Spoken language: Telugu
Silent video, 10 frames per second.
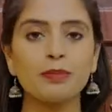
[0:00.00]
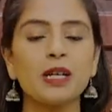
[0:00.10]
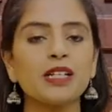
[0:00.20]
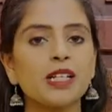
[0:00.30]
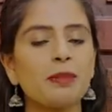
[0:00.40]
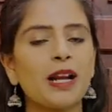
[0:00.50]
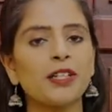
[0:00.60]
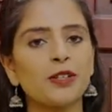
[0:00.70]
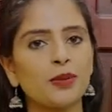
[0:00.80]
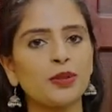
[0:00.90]
ప్రింటెడ్
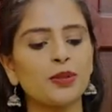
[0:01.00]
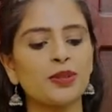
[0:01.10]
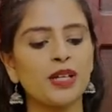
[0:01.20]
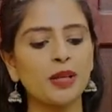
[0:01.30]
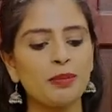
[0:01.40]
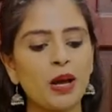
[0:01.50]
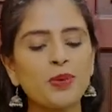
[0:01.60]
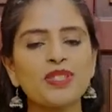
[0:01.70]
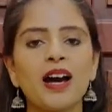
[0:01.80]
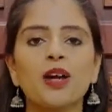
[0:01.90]
ప్యాటర్న్లో ఉంటుందండి
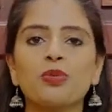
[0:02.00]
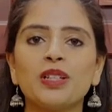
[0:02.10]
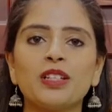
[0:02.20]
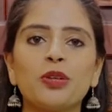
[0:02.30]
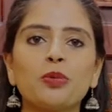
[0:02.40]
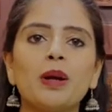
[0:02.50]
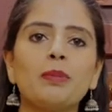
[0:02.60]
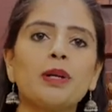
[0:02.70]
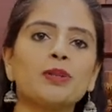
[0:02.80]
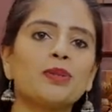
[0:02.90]
బ్లౌజ్ ఆరు
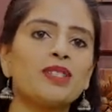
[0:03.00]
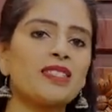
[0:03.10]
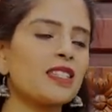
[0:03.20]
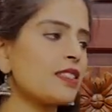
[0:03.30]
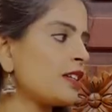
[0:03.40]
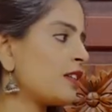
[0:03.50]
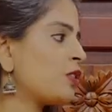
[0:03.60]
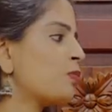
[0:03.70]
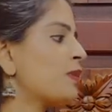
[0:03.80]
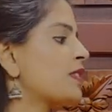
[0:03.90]
రూపాయలు పడుతుంది సిక్స్
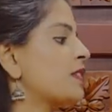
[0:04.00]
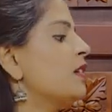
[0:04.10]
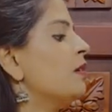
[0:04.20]
హండ్రెడ్ రూపీస్